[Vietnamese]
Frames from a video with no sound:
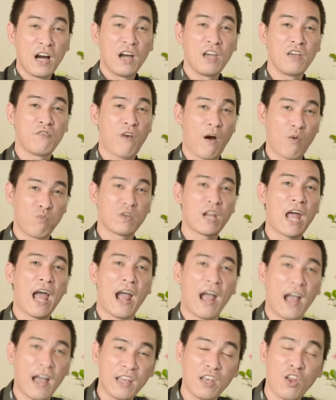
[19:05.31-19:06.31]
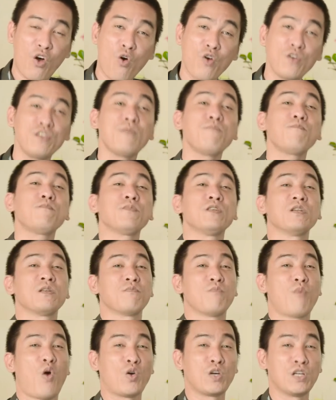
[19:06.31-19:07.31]
hy vọng rằng à, nó giúp được
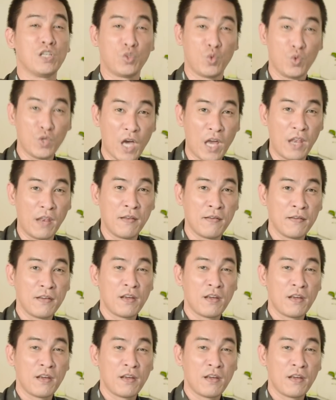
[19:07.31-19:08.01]
mọi người tuổi Thìn